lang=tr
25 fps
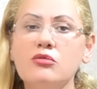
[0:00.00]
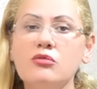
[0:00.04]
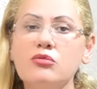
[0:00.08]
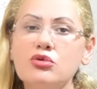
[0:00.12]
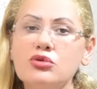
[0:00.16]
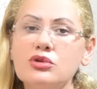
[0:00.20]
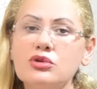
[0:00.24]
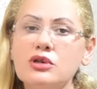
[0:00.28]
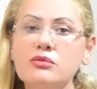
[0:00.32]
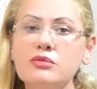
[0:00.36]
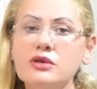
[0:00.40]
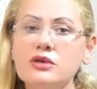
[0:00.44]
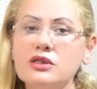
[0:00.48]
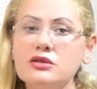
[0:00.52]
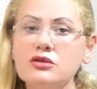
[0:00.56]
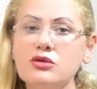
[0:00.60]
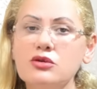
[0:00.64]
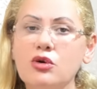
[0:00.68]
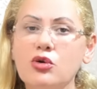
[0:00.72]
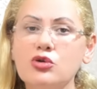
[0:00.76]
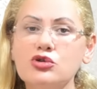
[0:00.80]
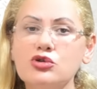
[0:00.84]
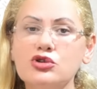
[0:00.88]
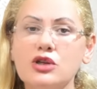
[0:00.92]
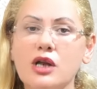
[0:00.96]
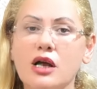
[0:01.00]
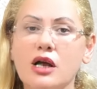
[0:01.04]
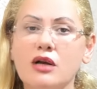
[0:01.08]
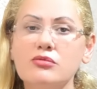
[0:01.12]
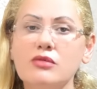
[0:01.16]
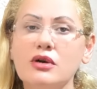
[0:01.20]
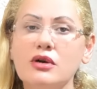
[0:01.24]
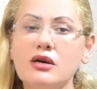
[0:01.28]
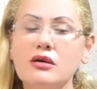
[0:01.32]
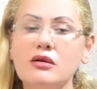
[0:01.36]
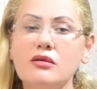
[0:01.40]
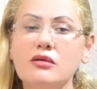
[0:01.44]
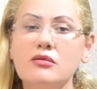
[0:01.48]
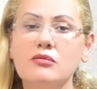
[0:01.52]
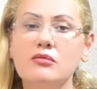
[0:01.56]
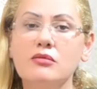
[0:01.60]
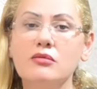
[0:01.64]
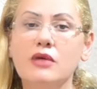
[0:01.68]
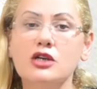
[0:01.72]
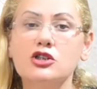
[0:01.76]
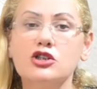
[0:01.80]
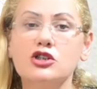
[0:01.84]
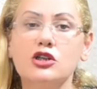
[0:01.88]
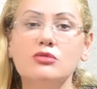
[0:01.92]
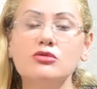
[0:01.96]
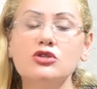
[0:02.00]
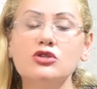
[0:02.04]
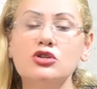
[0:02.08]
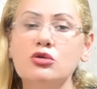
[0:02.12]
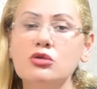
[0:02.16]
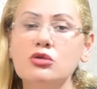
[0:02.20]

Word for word: burada bir hoşlanma başlamış